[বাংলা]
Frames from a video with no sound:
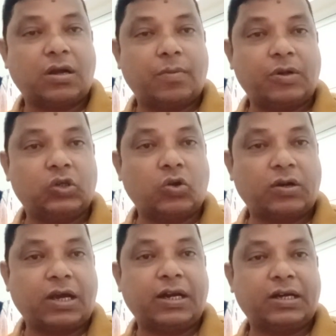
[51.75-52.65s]
আমরা
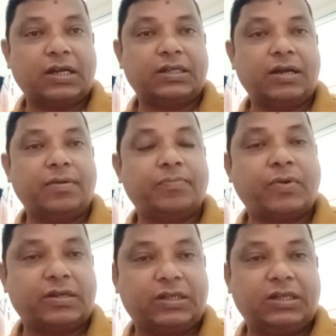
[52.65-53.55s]
সরকারের কাছে
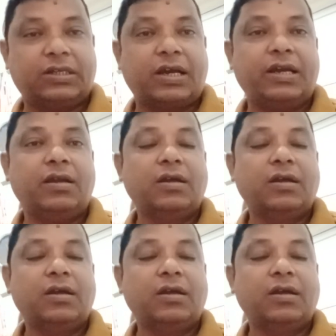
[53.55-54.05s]
ফাঁসি চাই